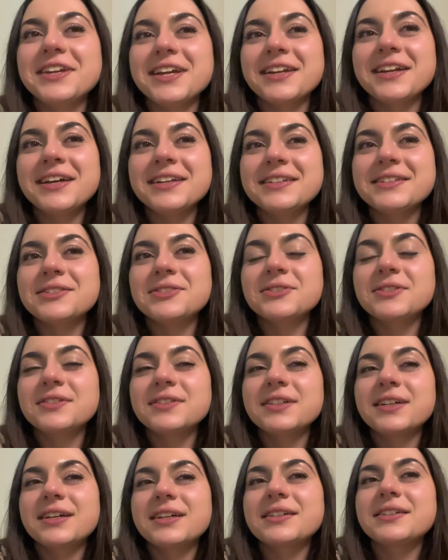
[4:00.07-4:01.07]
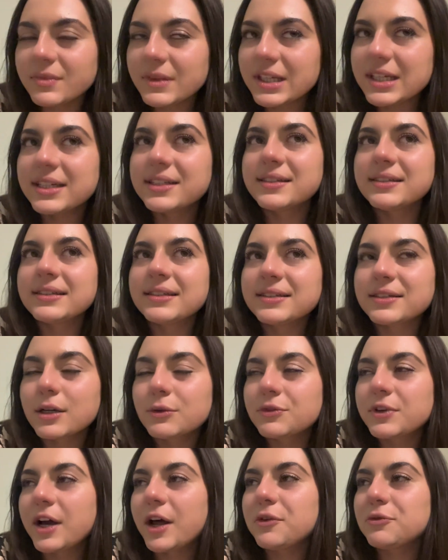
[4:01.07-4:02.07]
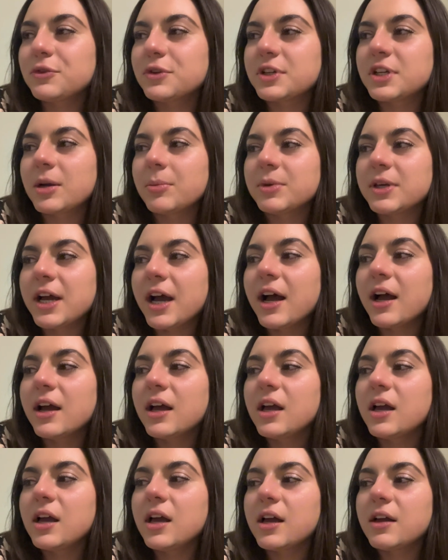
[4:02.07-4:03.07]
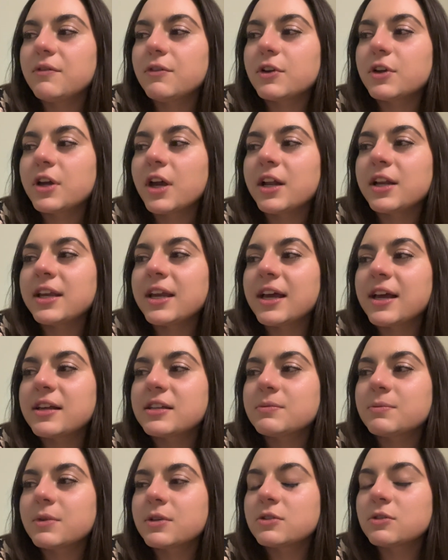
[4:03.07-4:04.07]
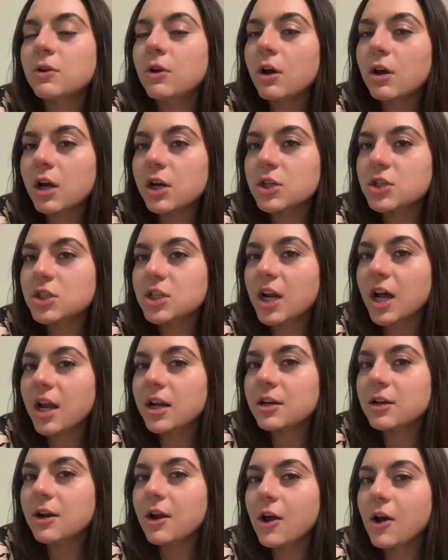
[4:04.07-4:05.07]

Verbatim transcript: dann hat er so gesagt, als ich nicht darauf geantwortet habe, ja, wir können ja erstmal so locker starten